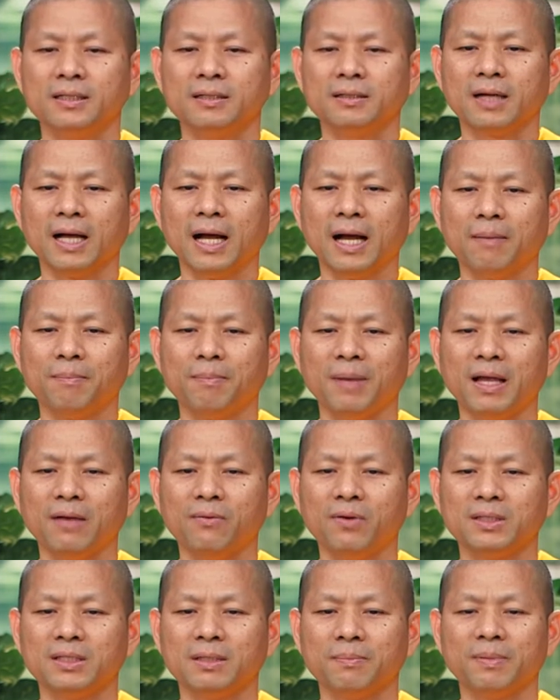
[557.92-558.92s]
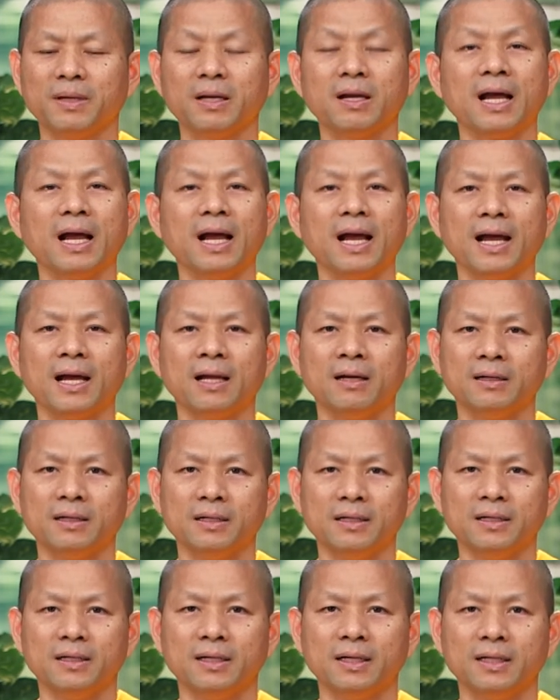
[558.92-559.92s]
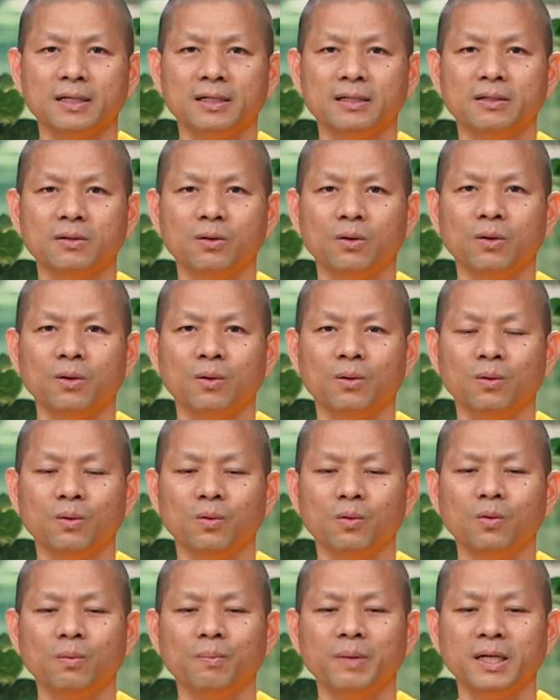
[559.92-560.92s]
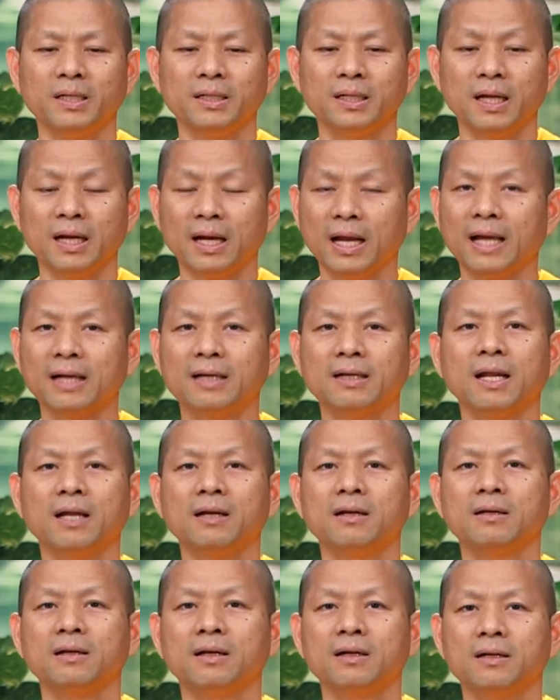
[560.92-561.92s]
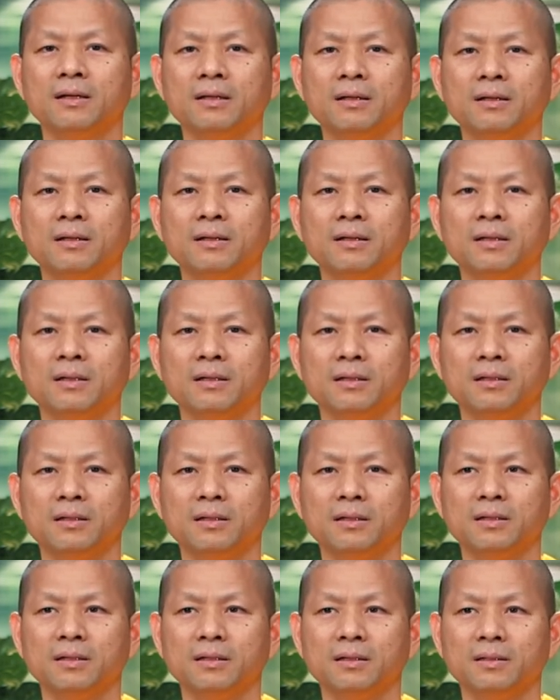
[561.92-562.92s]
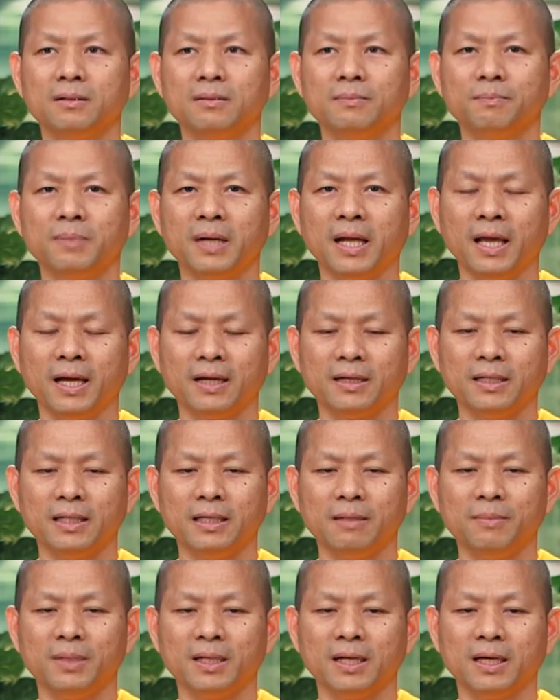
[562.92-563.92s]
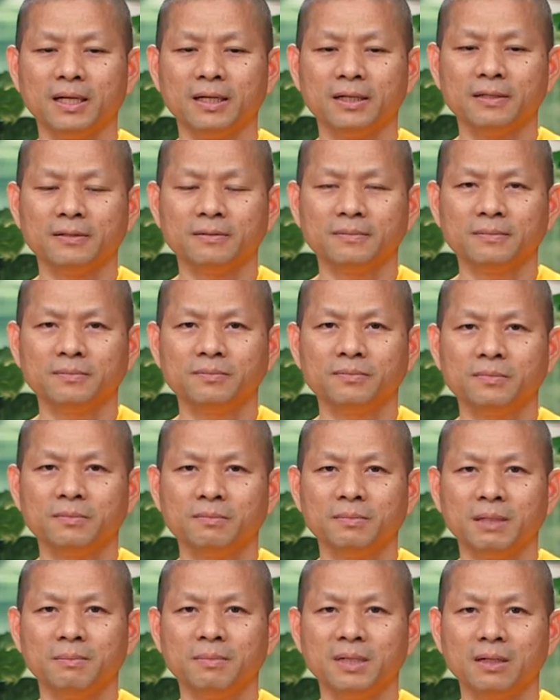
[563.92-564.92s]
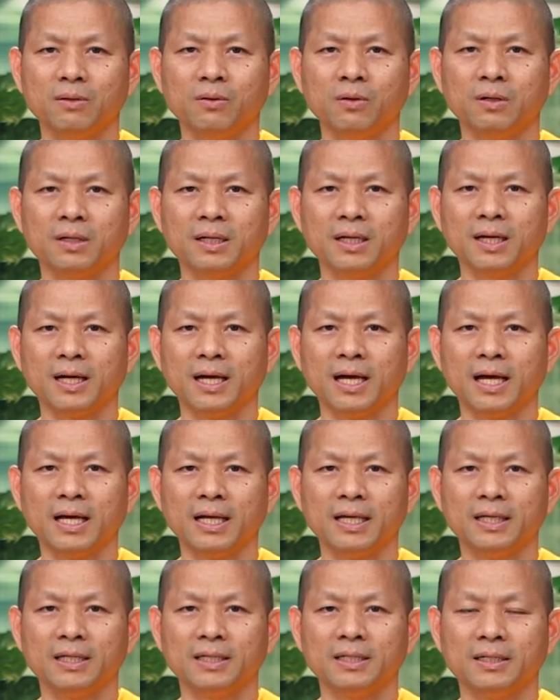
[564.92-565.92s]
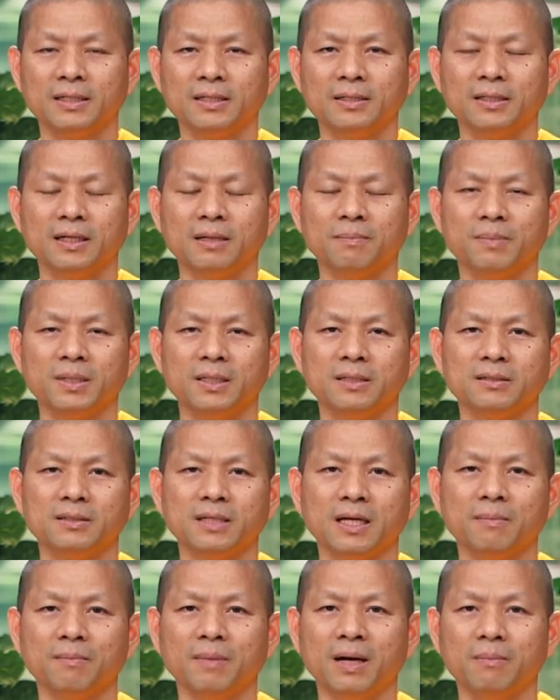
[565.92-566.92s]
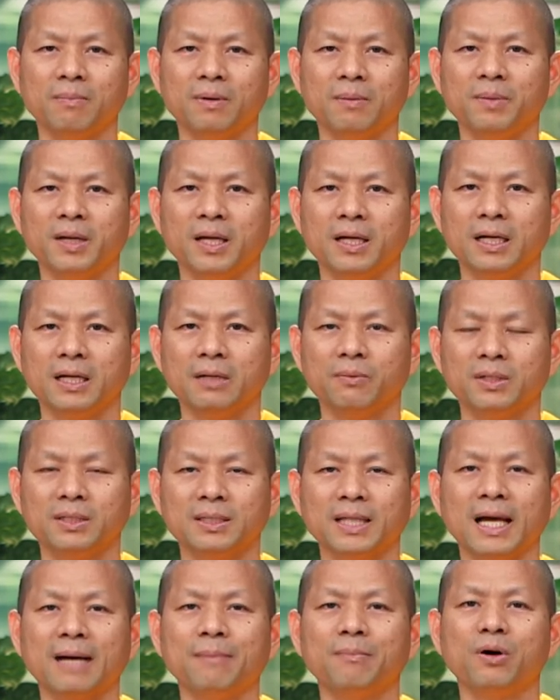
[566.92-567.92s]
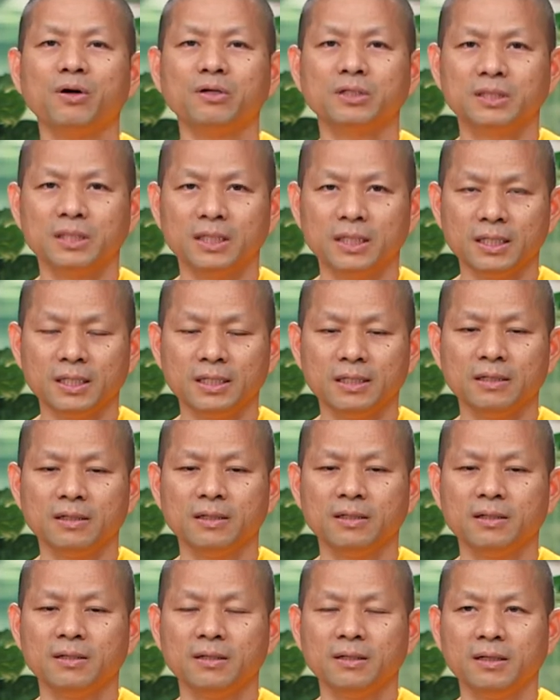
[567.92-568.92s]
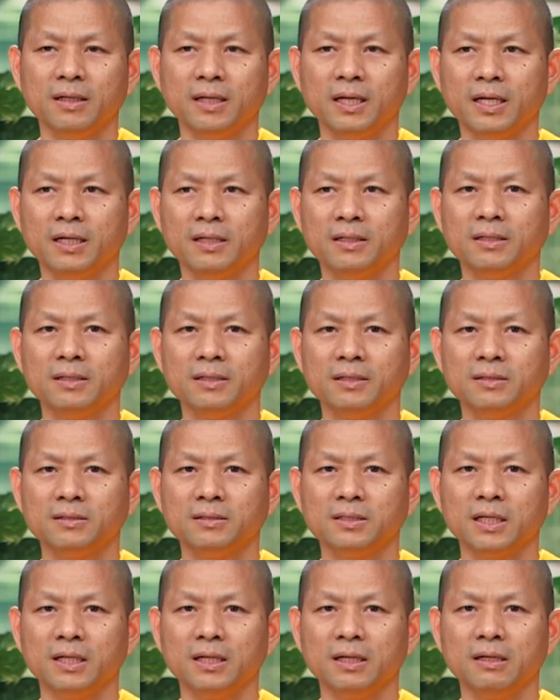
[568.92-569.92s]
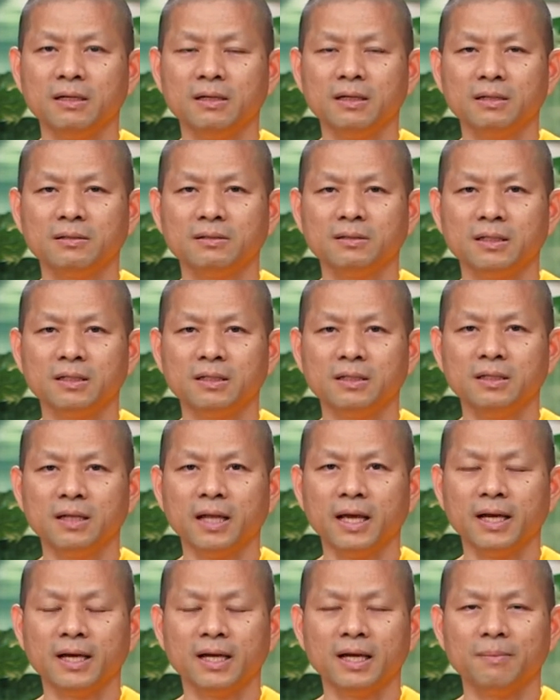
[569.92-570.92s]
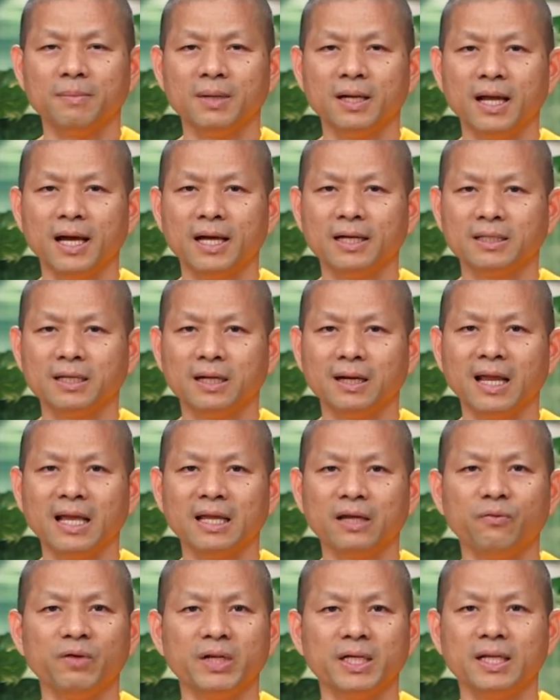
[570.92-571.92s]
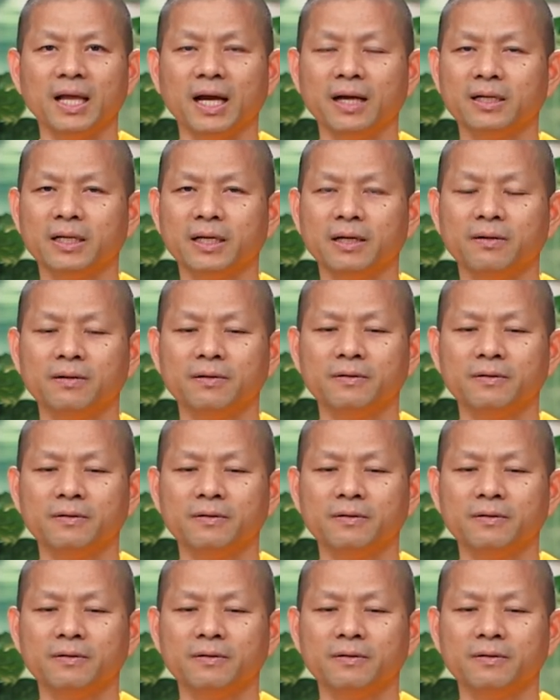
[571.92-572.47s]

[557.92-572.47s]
กะไปว่าจะไปฆ่าเลยนะโอ้โหเป็นขนาดนั้นนะเออแปลกดีเหมือนกัน มันเหมือนคนคล้าย ๆ ถ้าเป็นสัตว์บางประเภทก็เรียกว่าตาบอดสี เห็นสีเหลืองสีแดงอะไรไม่ได้จะไล่ขิดอย่างเดียว